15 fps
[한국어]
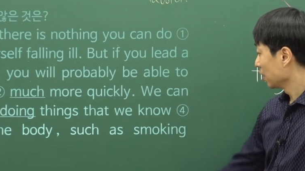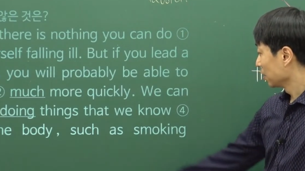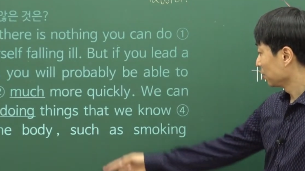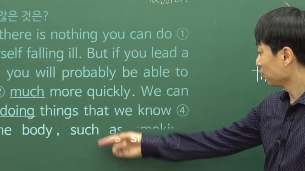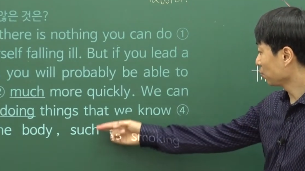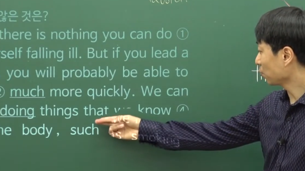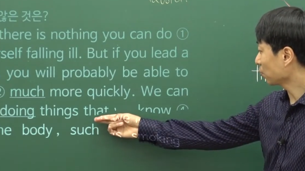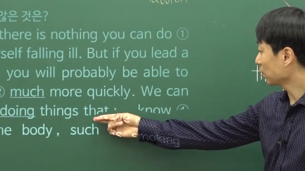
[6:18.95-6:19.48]

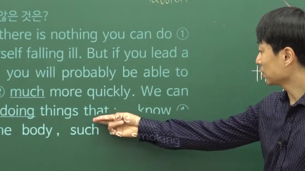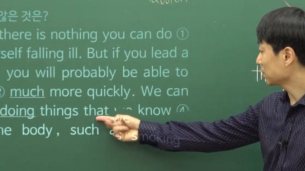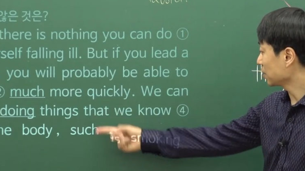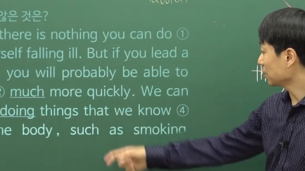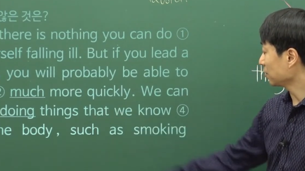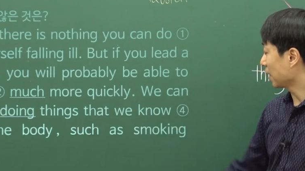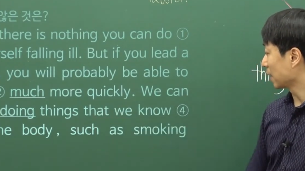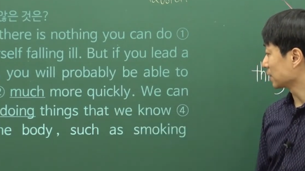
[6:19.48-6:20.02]
그리고 여기
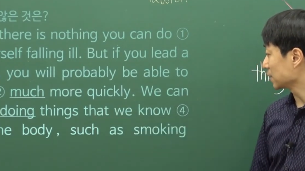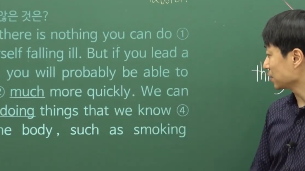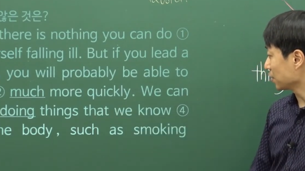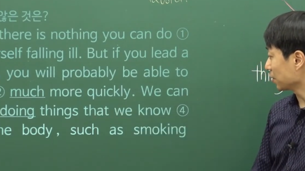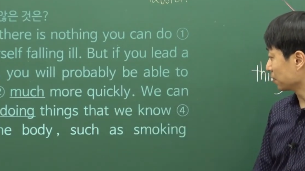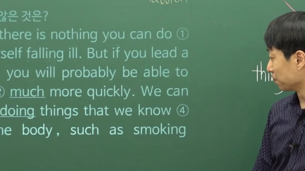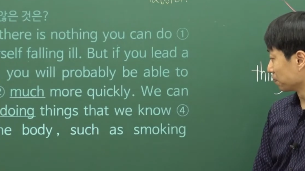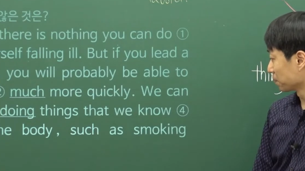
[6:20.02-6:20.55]
쓰인
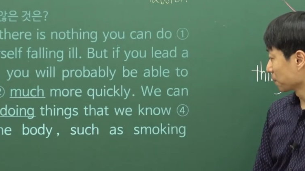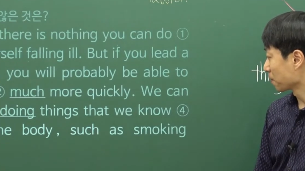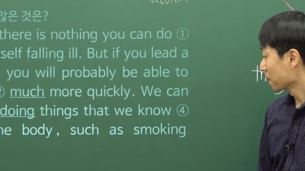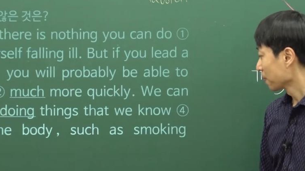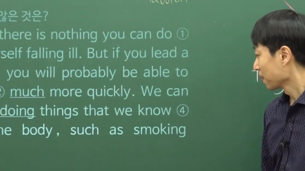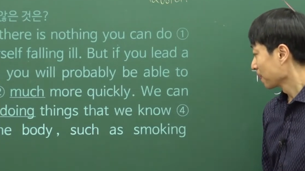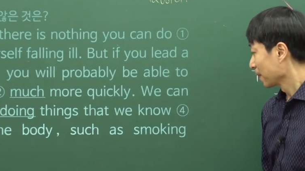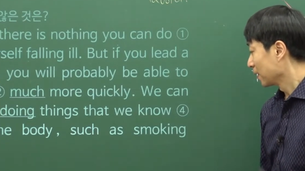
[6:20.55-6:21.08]
대신요.
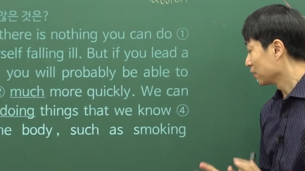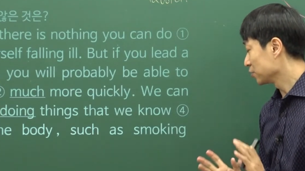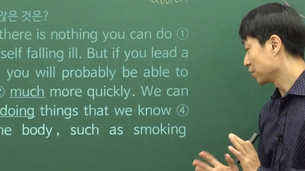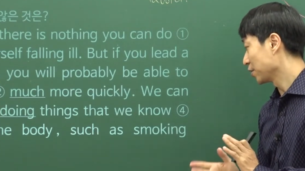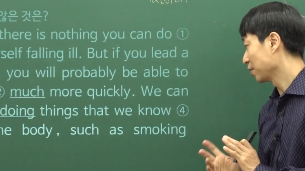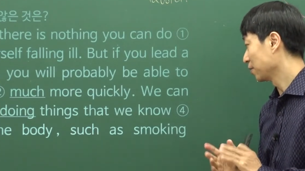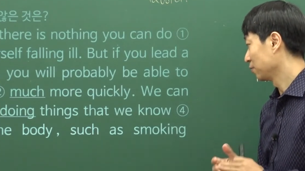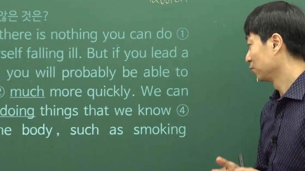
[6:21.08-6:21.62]
이거
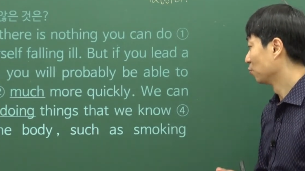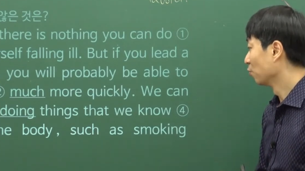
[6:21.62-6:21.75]
이제